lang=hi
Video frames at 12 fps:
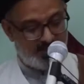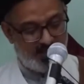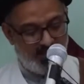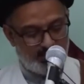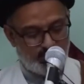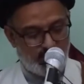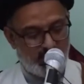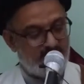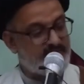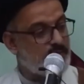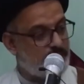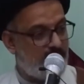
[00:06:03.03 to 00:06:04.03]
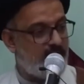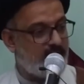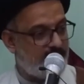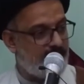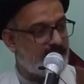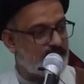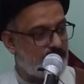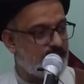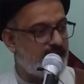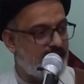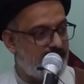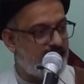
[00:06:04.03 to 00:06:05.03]
कि अब जो है सुबह का वक्त हो
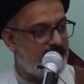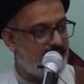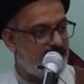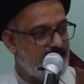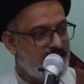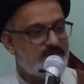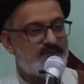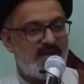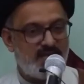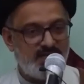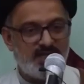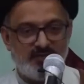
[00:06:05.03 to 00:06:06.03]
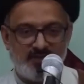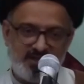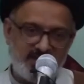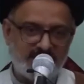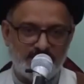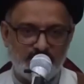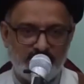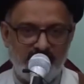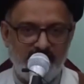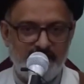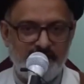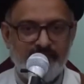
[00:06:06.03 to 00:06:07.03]
गया है शहरी का वक्त ख़त्म हो गया
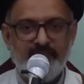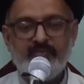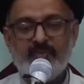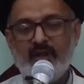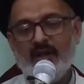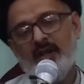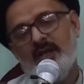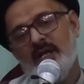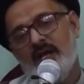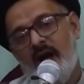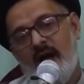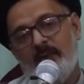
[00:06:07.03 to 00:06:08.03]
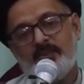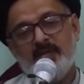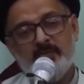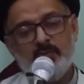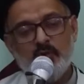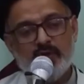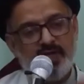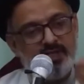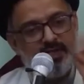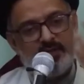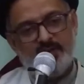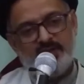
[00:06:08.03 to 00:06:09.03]
है आपके मुंह के
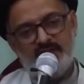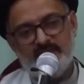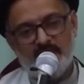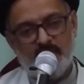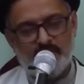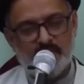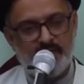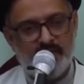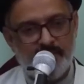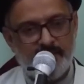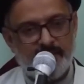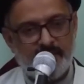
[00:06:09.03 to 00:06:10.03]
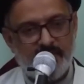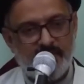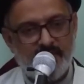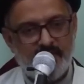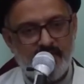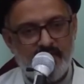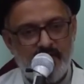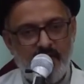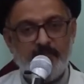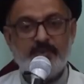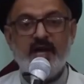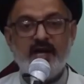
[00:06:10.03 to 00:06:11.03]
अंदर कोई चीज़ मौजूद है
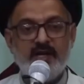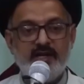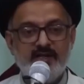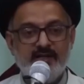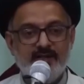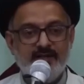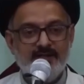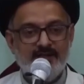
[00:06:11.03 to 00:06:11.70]
अब क्या करें